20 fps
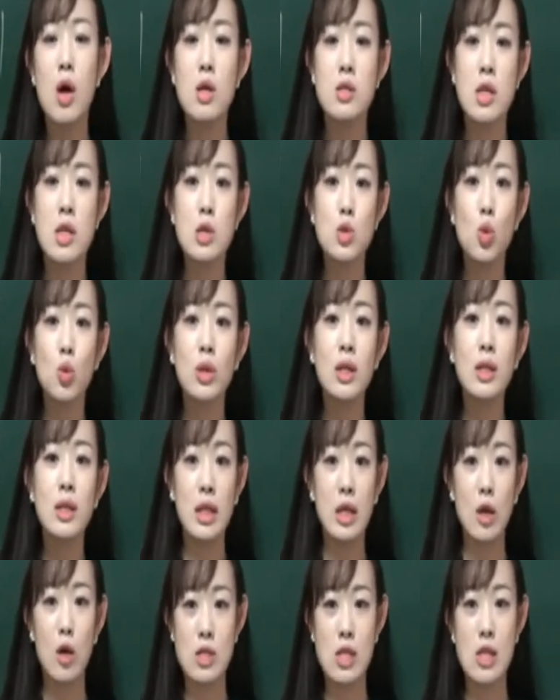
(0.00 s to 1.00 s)
세종은
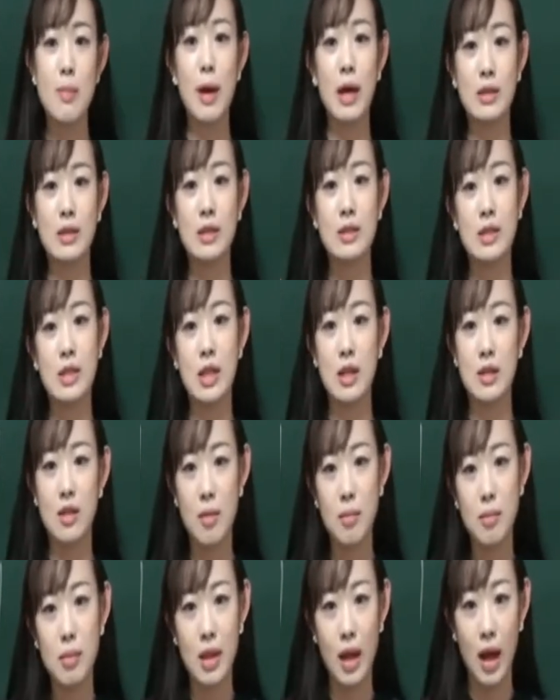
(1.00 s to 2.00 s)
이것을 받아들이게
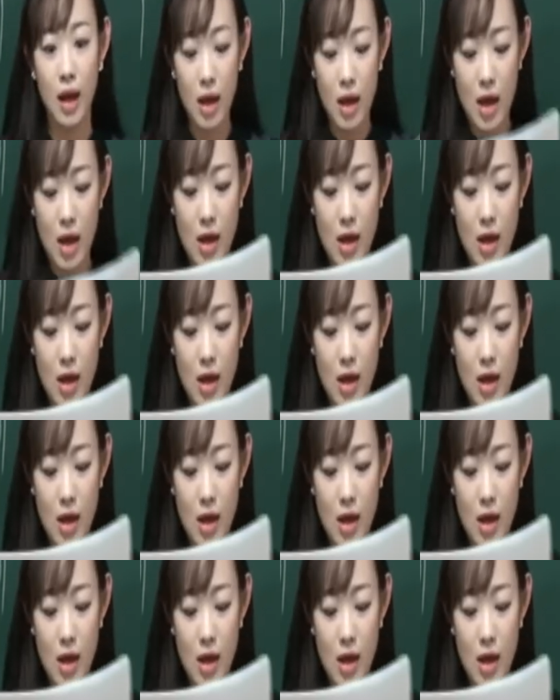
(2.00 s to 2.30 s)
됩니다.